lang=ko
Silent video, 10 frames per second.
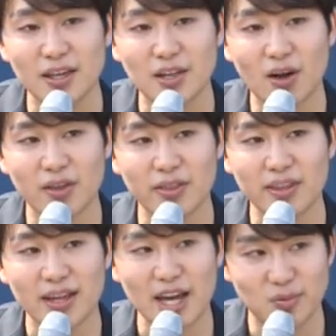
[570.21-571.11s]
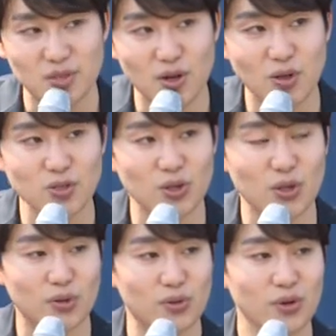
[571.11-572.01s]
이런
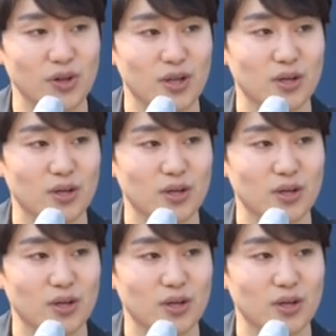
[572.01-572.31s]
감성적이고